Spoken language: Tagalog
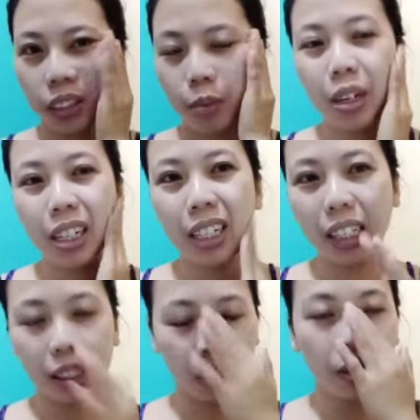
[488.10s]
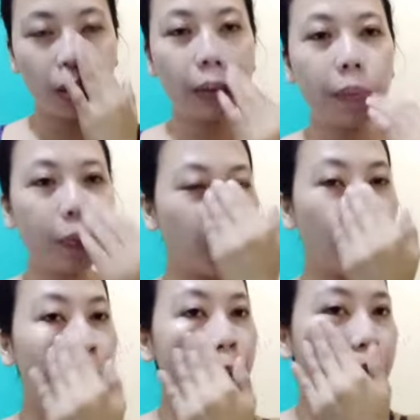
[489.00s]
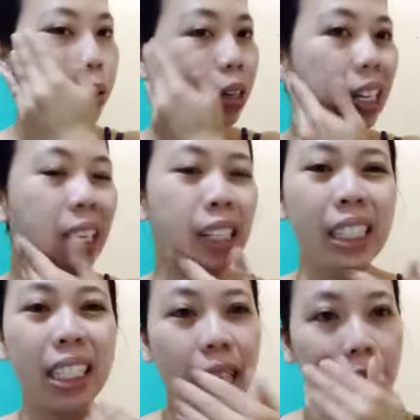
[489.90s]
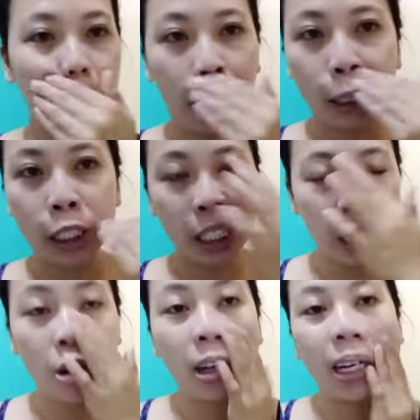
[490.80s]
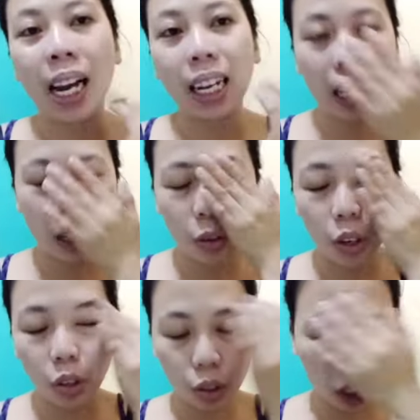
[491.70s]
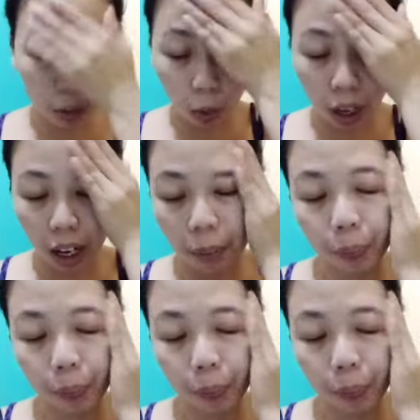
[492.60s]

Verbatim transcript: Simula nag... Gumamit ako ng skin touch, hindi na naglalagay na kung ano-ano sa mukha.